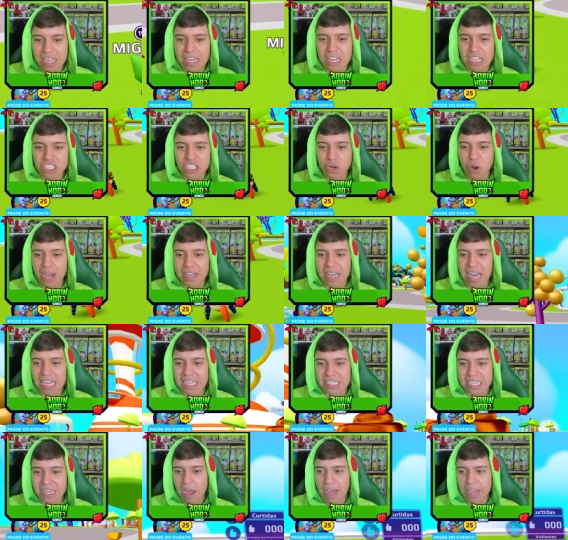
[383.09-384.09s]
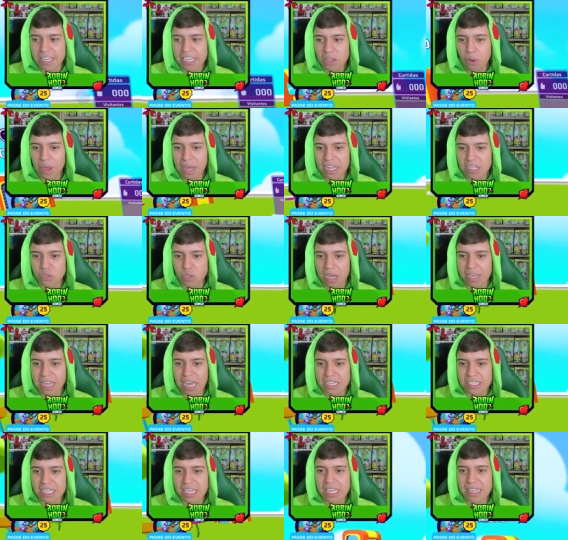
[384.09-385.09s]
Ele tirou a casa. Aqui não era a sua
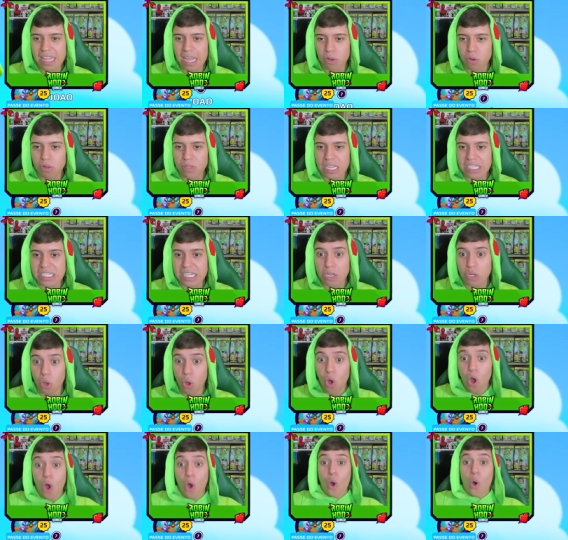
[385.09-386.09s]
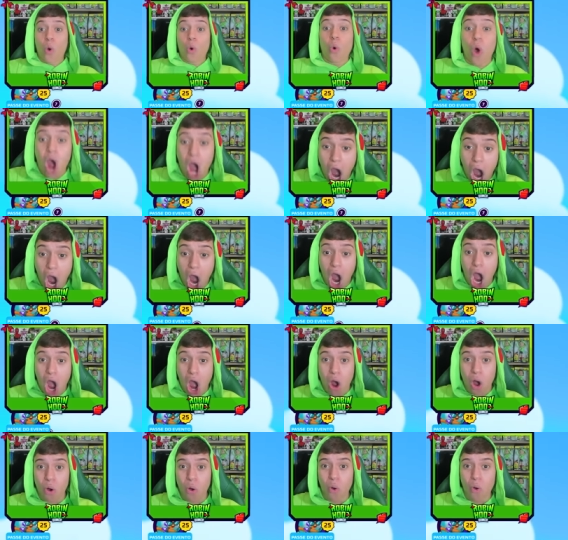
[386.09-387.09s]
casa? O que, que tá acontecendo?
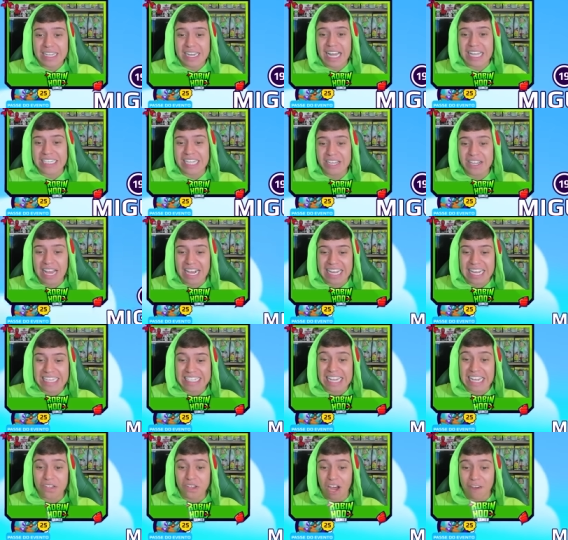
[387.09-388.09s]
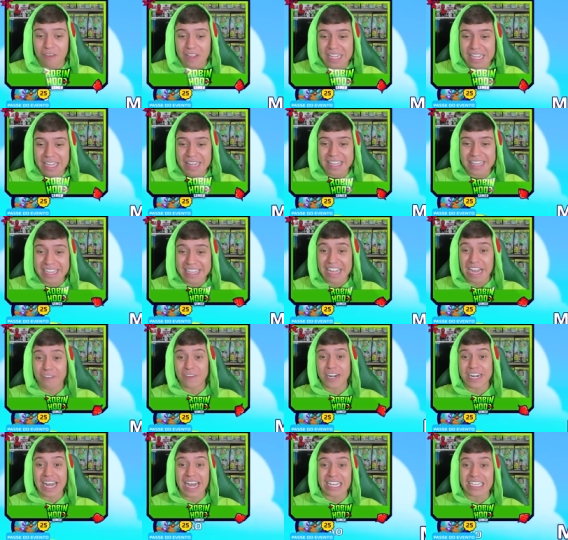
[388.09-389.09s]
Uou! Trazendo a casa nova dele, que na
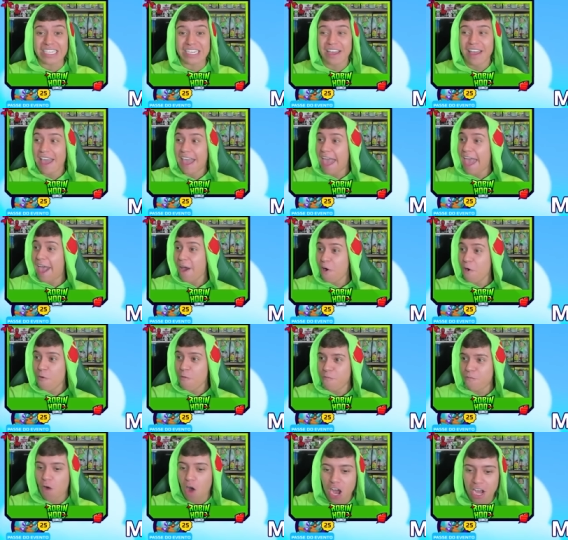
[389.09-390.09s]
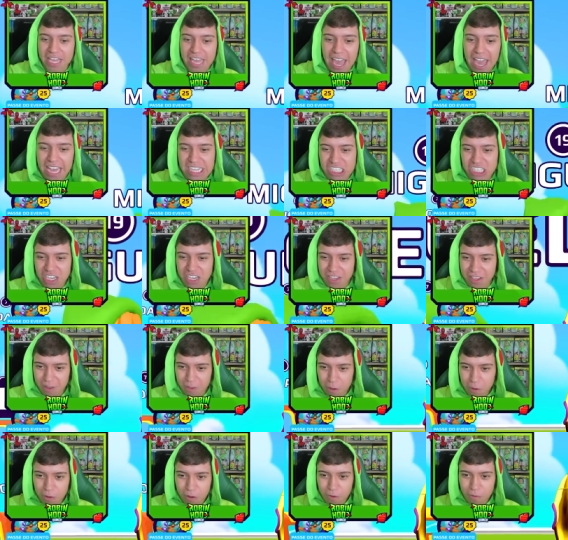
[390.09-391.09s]
verdade é um foguete.
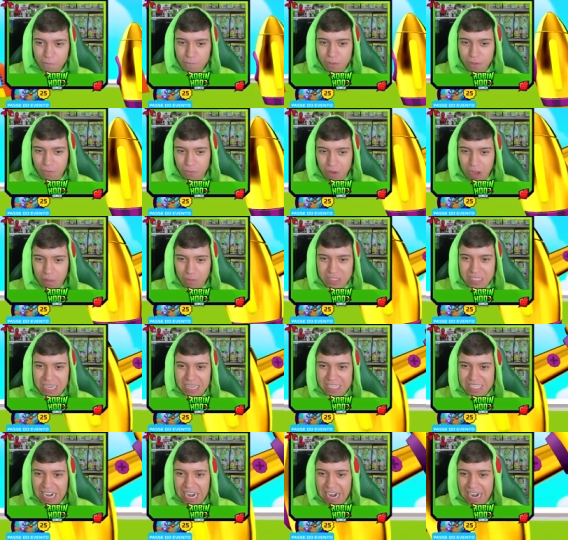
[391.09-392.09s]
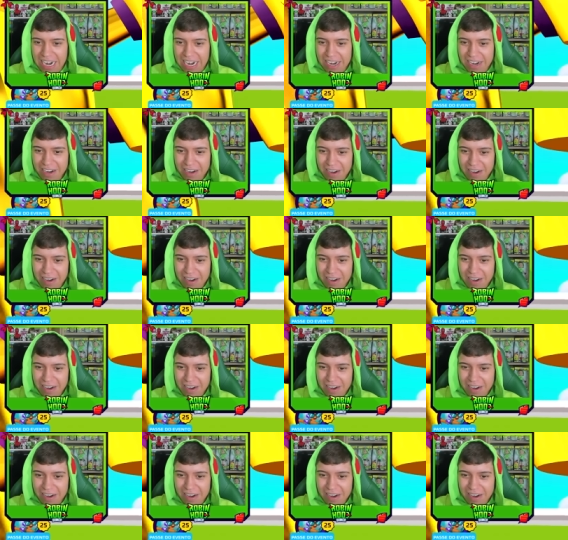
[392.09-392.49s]
Vamos entrar.